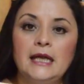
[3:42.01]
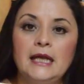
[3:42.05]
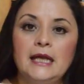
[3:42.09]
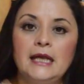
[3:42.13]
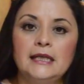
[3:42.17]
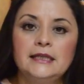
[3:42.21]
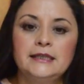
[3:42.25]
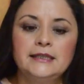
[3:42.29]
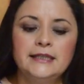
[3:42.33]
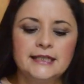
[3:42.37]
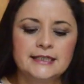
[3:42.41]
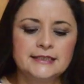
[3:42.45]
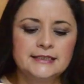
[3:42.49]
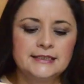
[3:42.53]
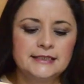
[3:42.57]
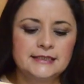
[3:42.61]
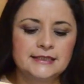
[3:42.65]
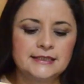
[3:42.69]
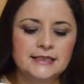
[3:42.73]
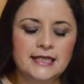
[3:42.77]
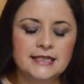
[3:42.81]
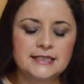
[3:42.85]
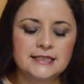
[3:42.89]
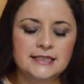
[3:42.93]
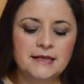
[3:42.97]
El
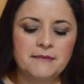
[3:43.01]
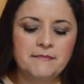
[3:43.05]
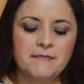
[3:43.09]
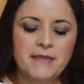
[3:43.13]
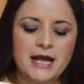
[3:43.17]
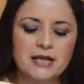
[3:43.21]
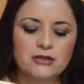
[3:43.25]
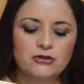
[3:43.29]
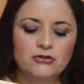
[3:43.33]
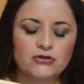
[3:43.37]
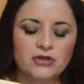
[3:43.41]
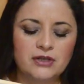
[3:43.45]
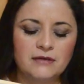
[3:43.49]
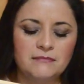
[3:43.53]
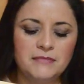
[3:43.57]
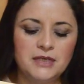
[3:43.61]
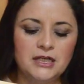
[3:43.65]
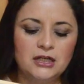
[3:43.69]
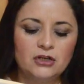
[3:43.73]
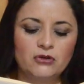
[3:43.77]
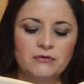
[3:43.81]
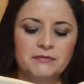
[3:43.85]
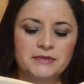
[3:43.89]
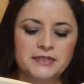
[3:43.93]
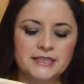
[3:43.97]
16 de mayo de
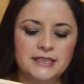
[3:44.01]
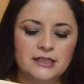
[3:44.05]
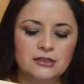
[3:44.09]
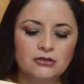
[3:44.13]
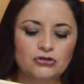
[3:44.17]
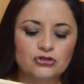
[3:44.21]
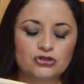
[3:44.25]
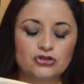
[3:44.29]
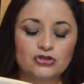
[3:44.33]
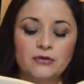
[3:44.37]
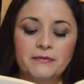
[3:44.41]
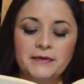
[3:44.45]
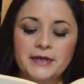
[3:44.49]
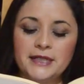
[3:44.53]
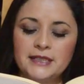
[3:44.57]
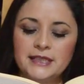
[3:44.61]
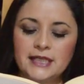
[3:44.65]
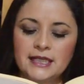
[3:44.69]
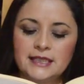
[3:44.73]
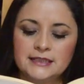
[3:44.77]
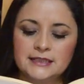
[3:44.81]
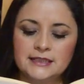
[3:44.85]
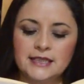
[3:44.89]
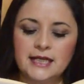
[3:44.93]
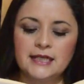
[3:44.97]

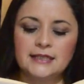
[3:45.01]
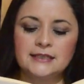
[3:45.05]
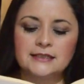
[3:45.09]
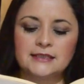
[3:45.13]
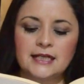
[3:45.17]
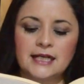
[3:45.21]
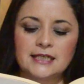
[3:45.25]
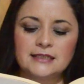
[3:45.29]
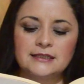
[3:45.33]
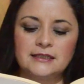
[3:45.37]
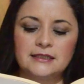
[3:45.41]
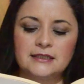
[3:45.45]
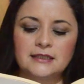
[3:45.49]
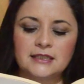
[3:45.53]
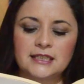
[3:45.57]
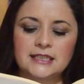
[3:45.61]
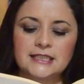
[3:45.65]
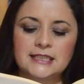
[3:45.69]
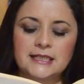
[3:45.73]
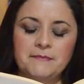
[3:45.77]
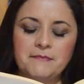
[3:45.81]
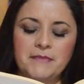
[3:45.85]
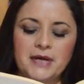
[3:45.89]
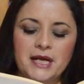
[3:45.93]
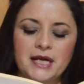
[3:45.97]
1996, casi
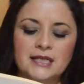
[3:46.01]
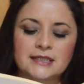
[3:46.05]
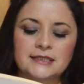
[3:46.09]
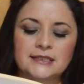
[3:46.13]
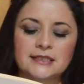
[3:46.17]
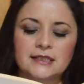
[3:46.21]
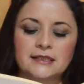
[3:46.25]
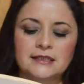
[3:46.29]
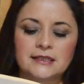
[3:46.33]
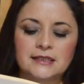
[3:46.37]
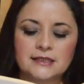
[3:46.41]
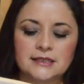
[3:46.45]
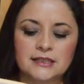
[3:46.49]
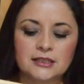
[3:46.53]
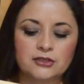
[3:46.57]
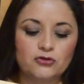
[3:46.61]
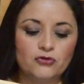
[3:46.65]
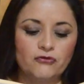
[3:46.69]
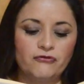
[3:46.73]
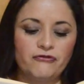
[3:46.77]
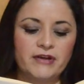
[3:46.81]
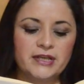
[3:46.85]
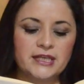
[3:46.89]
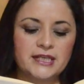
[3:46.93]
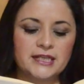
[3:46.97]
tres semanas antes de
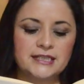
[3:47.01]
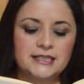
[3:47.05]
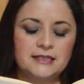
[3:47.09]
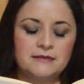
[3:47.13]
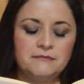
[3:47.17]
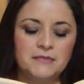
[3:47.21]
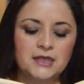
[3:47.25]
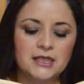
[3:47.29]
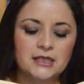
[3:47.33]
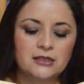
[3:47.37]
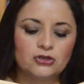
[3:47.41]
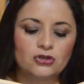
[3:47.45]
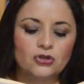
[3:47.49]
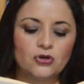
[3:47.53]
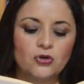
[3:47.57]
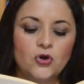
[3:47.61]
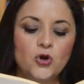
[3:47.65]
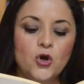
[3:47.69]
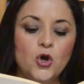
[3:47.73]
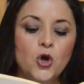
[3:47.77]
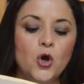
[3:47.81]
su fallecimiento,